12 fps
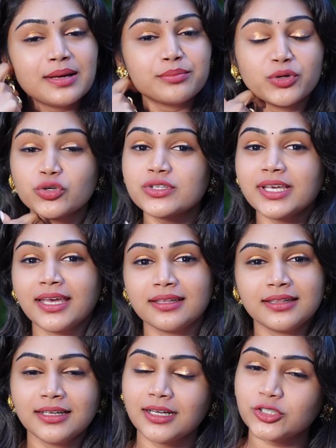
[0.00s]
మ్యూజిక్
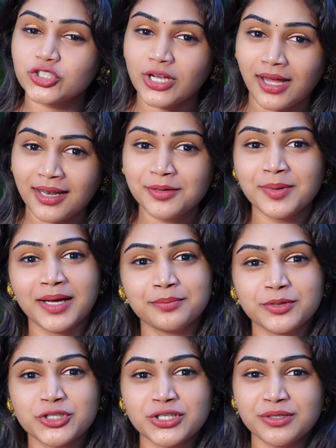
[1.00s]
అయితే నాకు చాలా బాగా
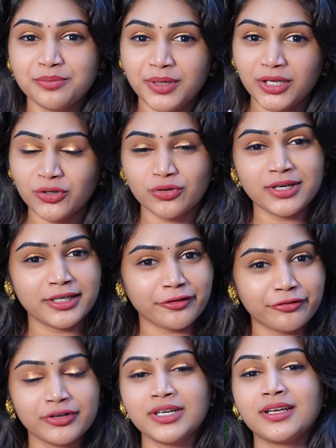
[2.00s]
అనిపించింది మీరు కూడా
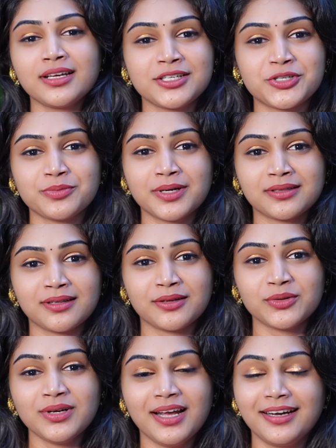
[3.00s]
డెఫినెట్ గా
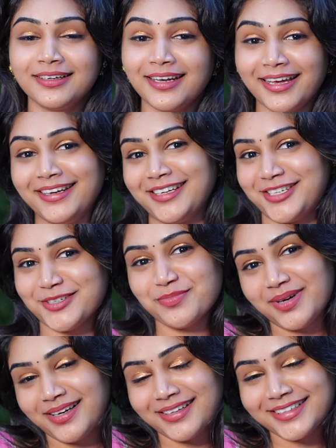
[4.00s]
ఇష్టపడతారు అండ్ డైరెక్షన్
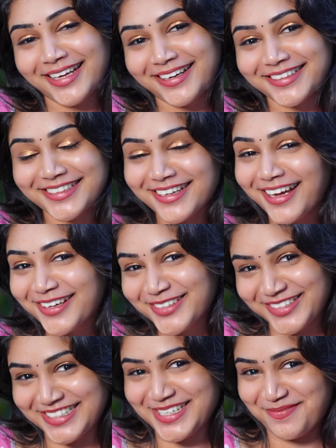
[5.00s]
మా డైరెక్టర్ గారి
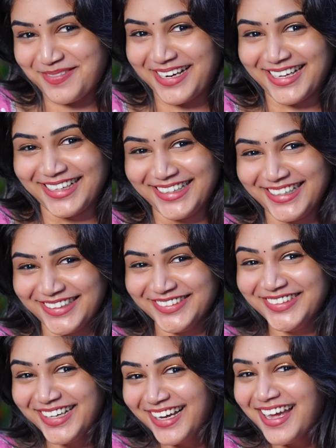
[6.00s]
గురించి చెప్పక్కర్లేదు
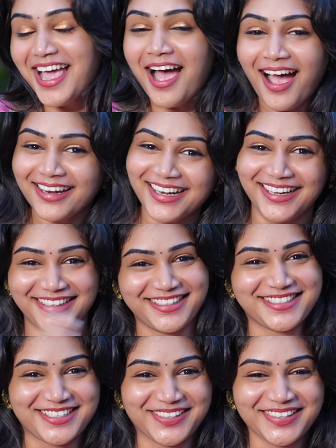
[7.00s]
ఆయన
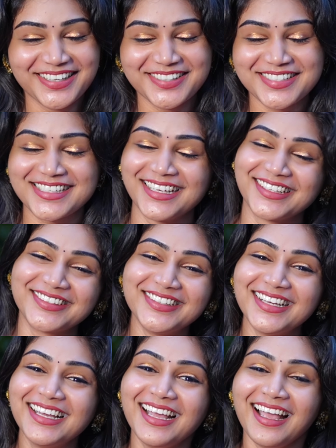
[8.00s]
ఎంట్రన్స్ లోనే వచ్చారు
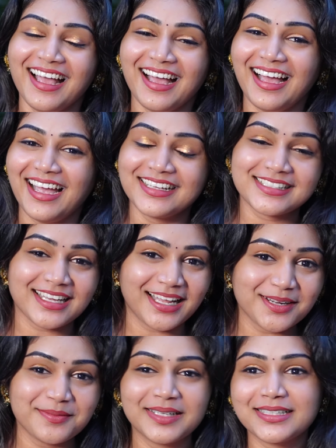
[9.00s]
ఆయన
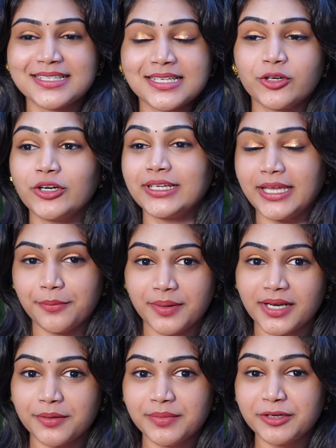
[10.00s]
చాలా బాగా తీశారు అండ్
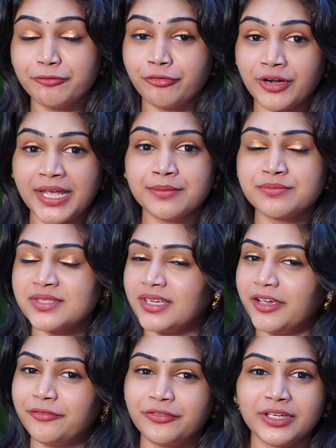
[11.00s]
కెమెరామెన్ ఫ్రేమ్స్
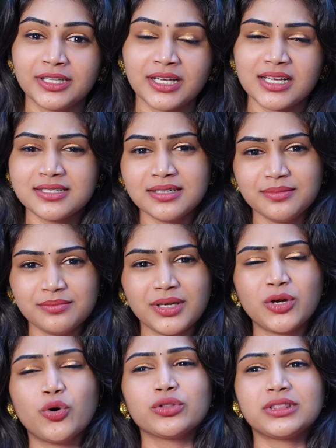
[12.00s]
ఎవ్రీథింగ్ అసలు
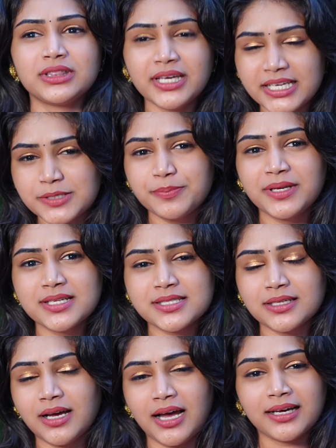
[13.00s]
మీకు కొత్త ఎక్స్పీరియన్స్
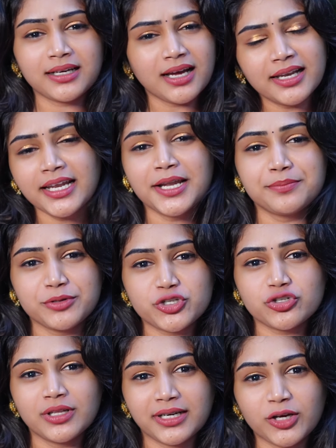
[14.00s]
గానే
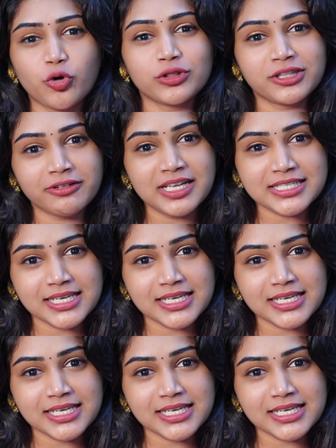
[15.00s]
అనిపించదు అంటే కొత్త వాళ్ళు